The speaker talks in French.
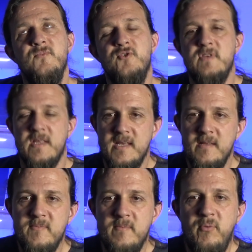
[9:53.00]
Joe Satriani
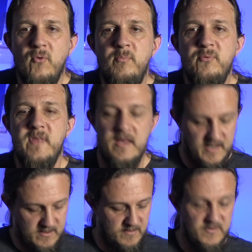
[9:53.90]
est beaucoup plus
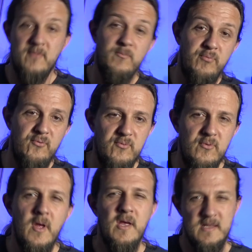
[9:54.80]
aéré, quoi. peut-être plus...